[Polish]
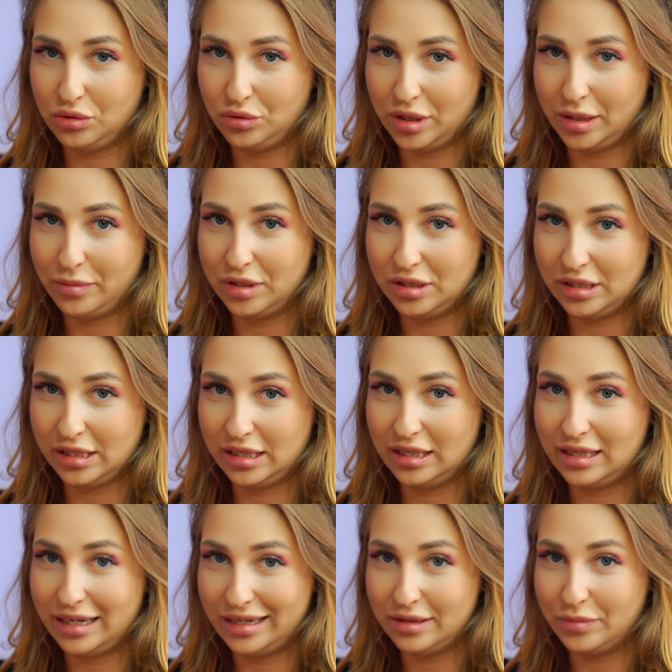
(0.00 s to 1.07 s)
która będzie
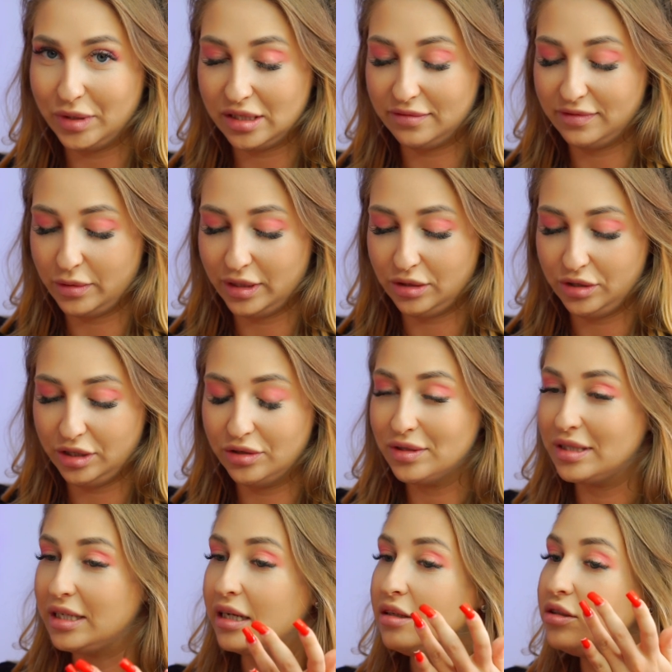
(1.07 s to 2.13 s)
idealnie pasowała do
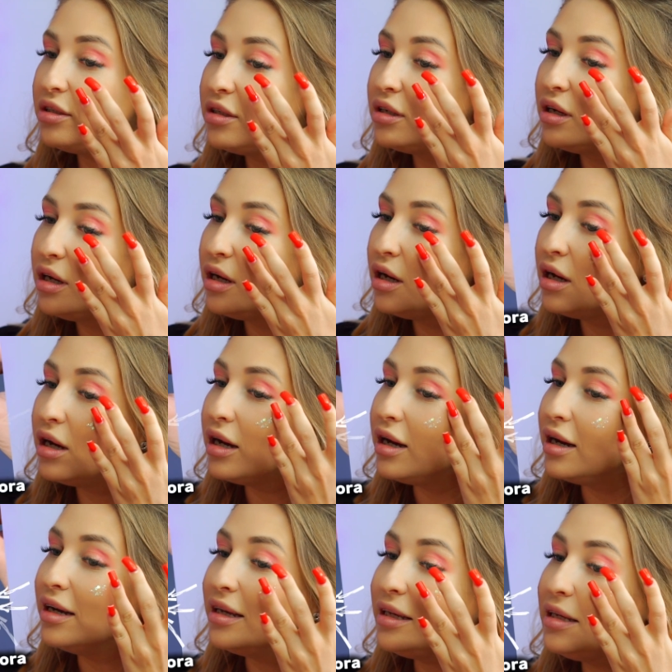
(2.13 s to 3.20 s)
jego zdjęć.
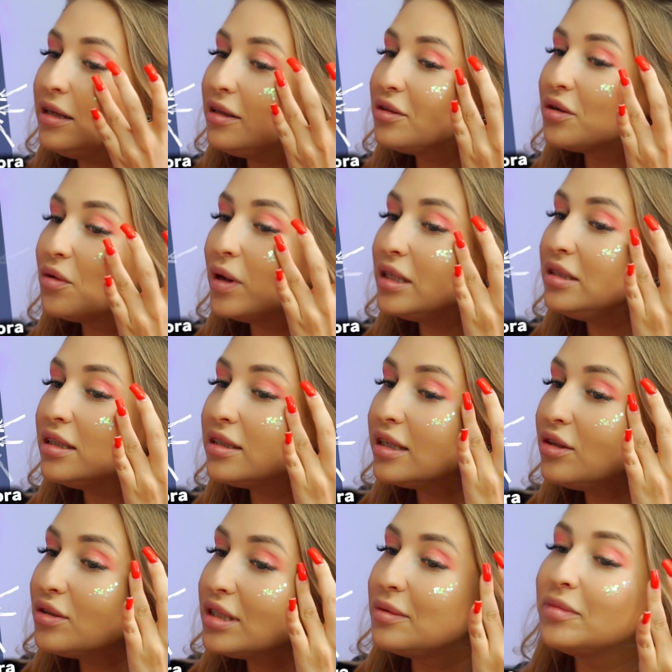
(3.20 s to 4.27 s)
E, I dokładnie
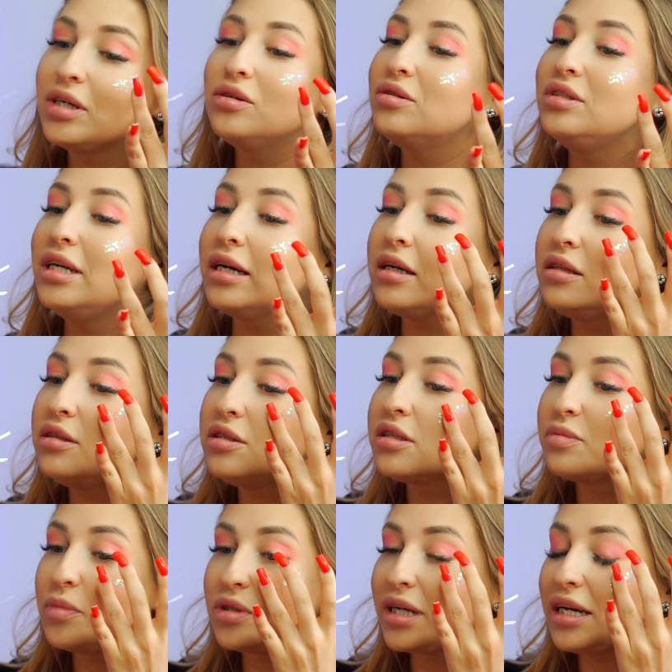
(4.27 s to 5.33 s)
tego samego dnia, kiedy
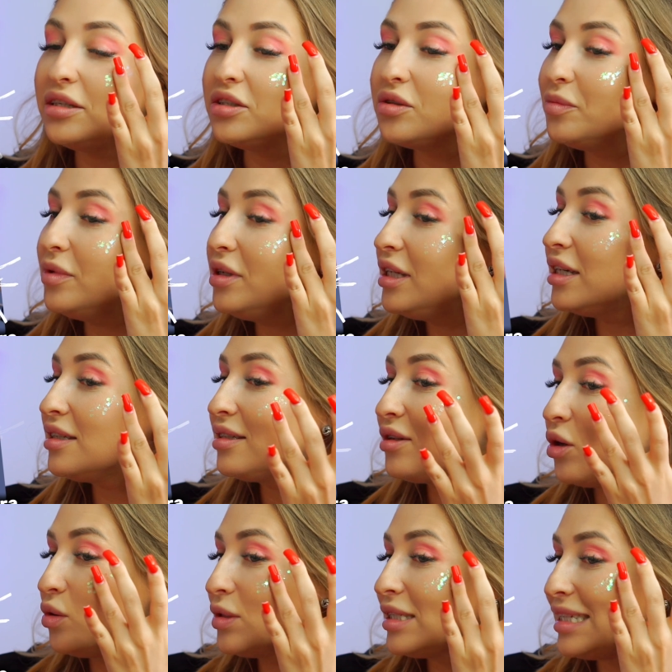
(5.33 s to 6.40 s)
się spotkaliśmy,
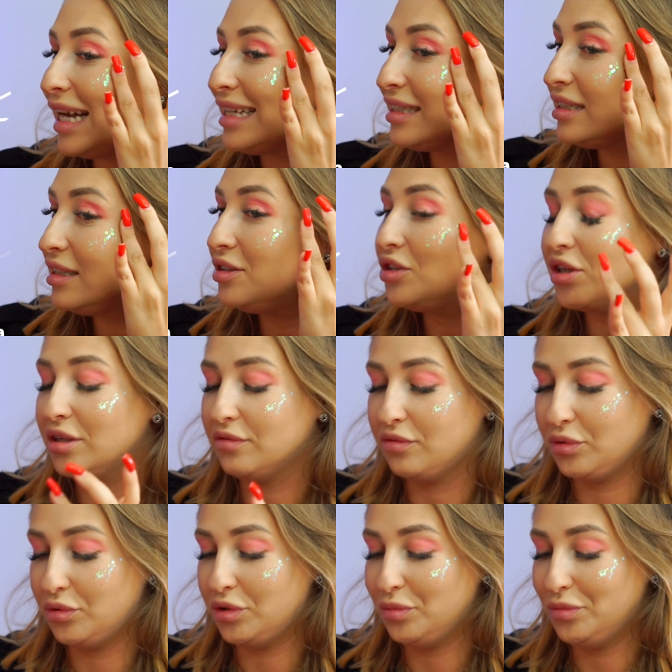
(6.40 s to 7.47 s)
jest ostatni dzień,
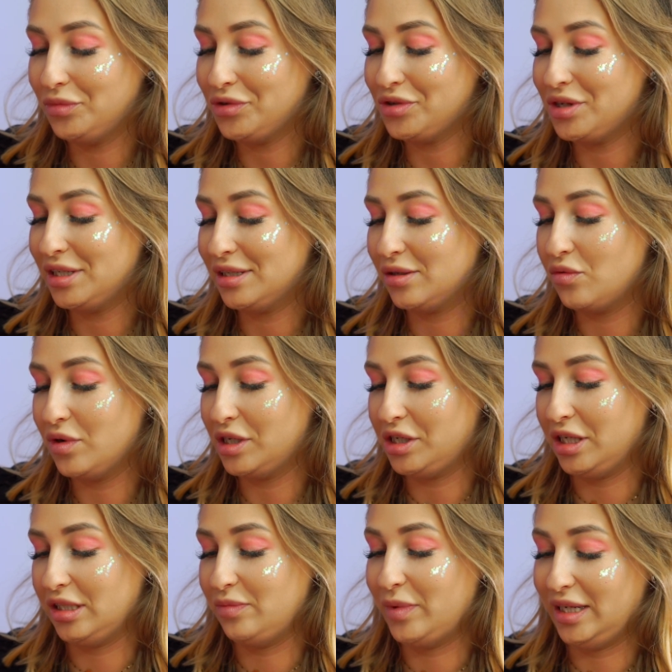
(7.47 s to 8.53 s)
w którym można
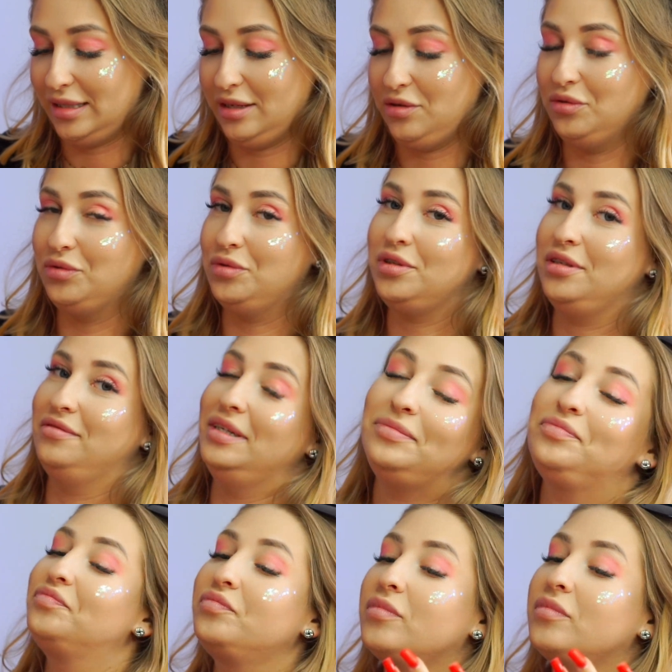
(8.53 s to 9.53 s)
zgłaszać prace konkursowe.